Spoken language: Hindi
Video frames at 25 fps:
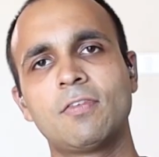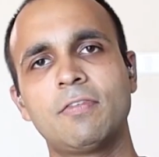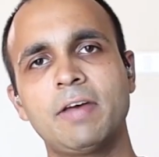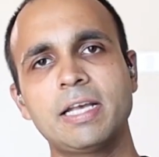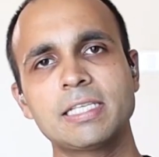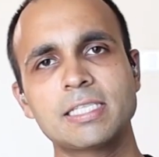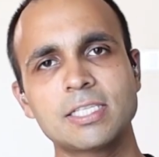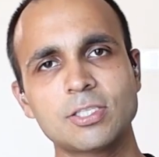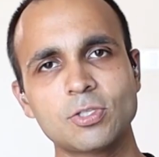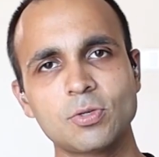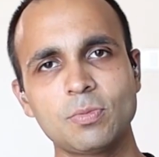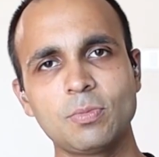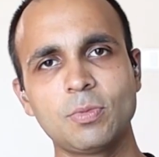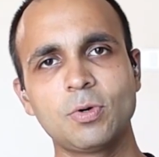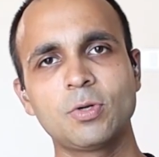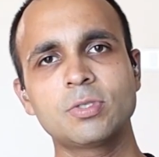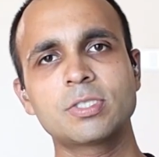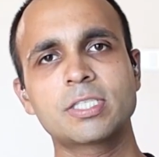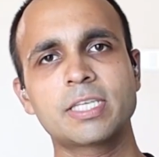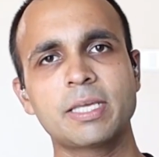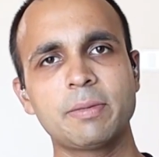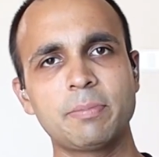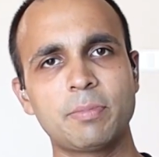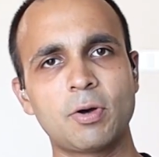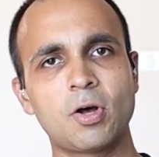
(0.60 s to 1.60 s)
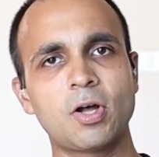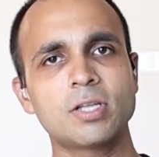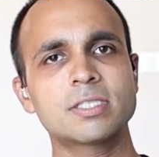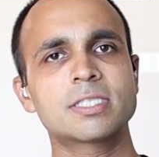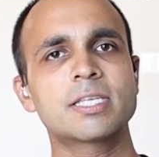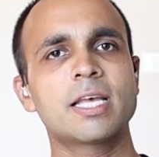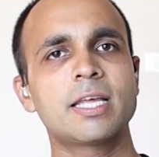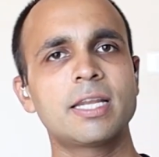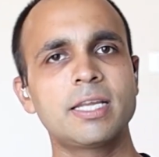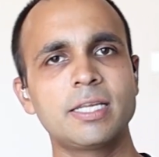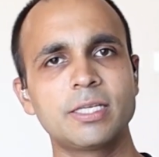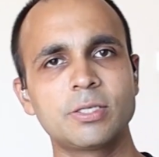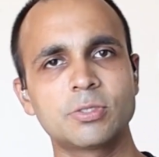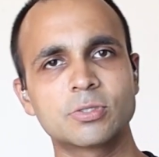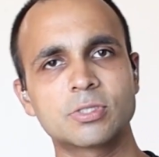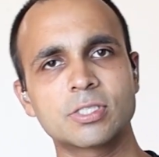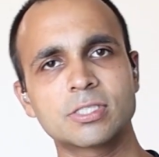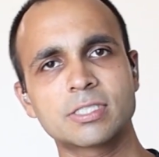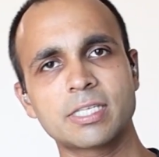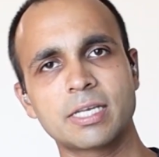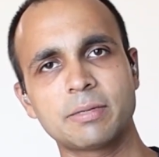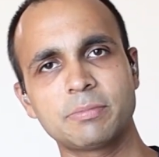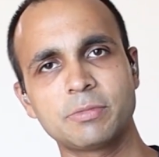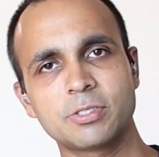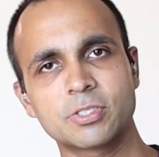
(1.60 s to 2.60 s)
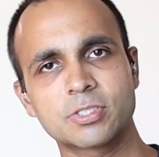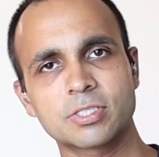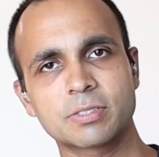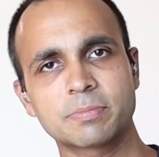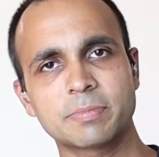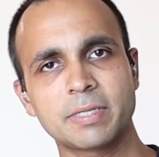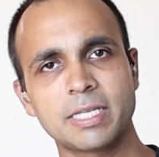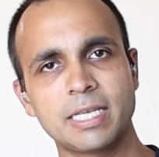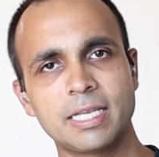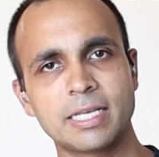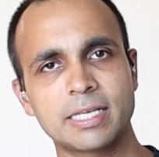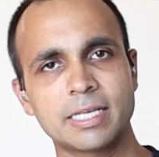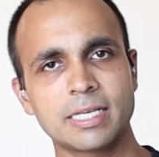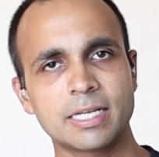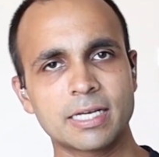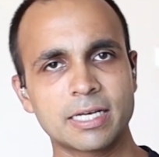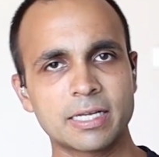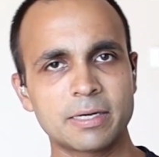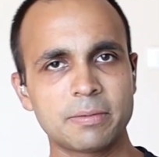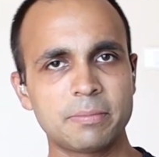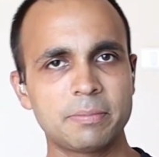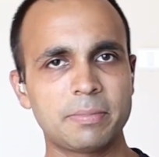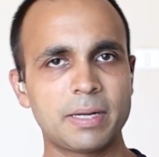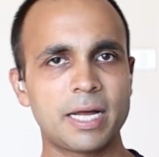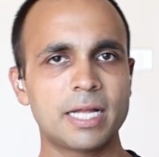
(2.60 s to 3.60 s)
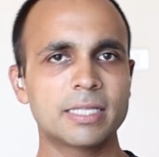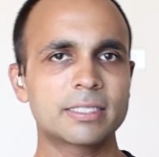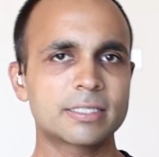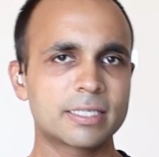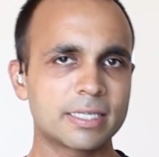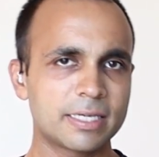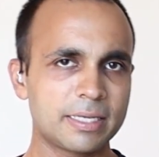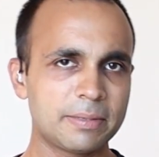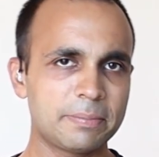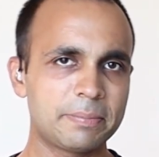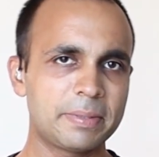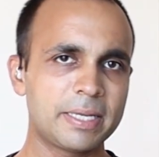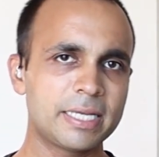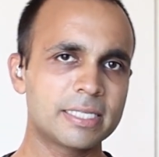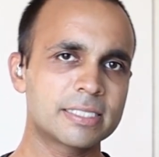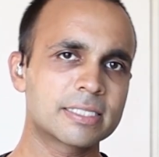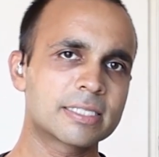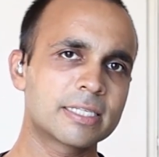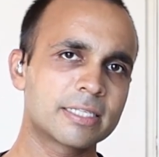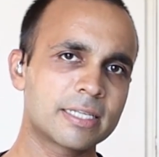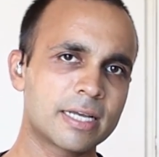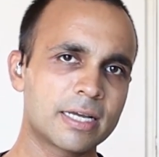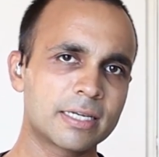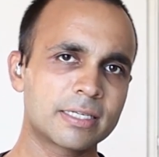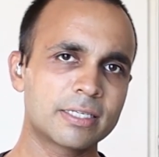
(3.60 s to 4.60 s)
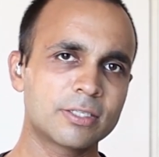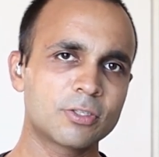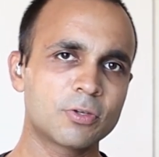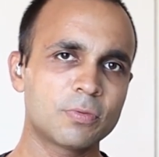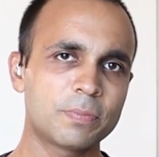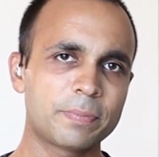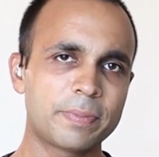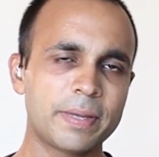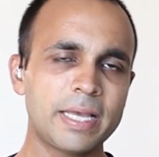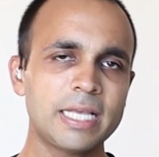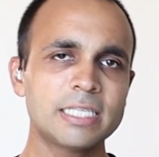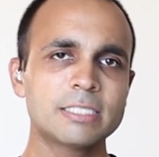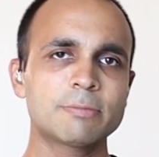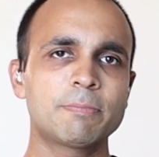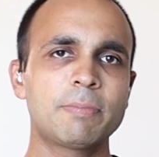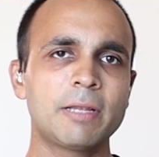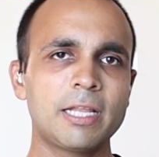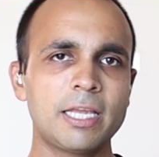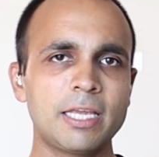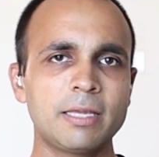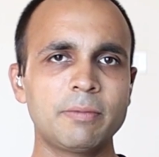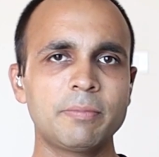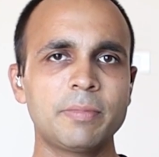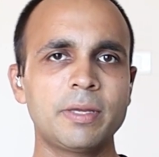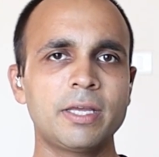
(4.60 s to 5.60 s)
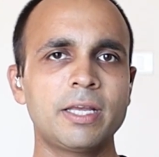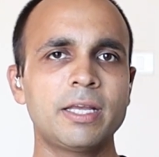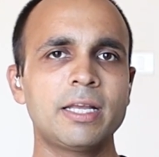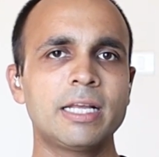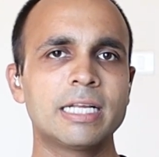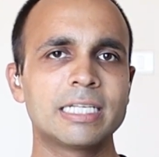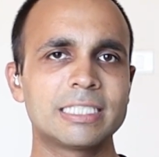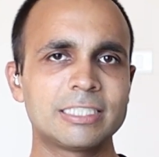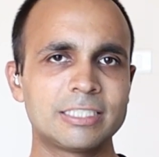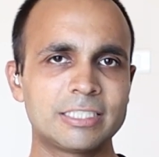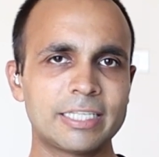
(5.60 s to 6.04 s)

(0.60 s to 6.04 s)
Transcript: वैसे तो मोड्स के बहुत सारे यूजेस हैं म्यूजिक में लेकिन अगर हम बात करें बेस गिटार की तो बेस प्लेइंग में